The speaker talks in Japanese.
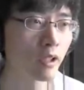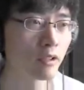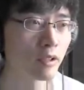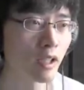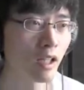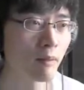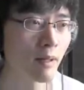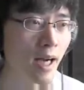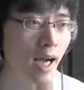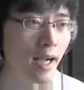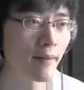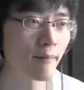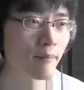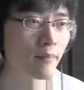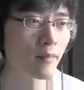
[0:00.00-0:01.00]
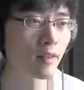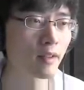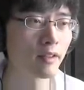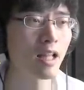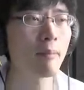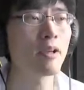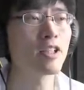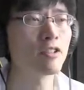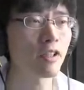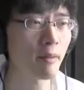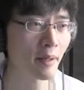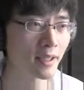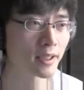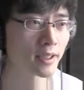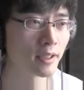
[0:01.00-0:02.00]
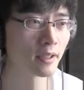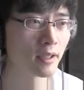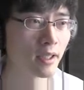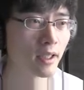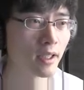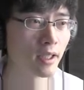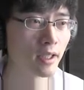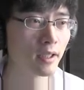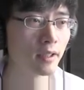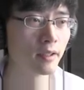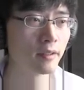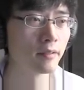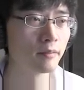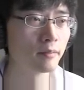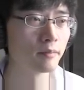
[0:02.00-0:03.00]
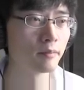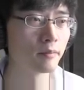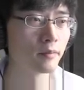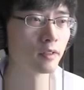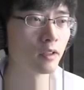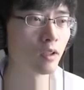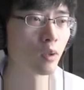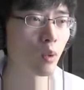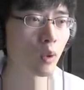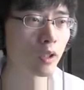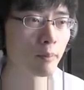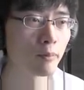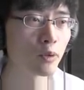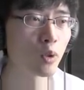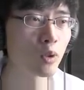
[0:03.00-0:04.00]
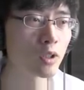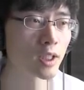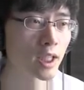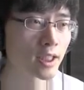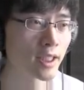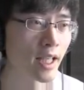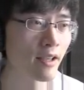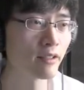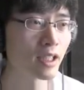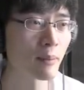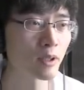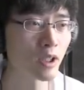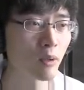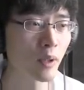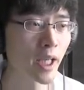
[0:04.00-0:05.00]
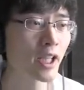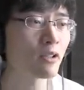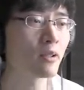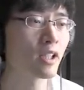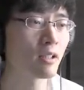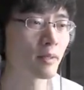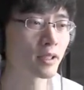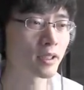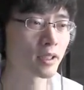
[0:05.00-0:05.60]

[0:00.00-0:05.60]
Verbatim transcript: れ触れればダメージ受けます。こうやってブロック化してサボテンをゲットできま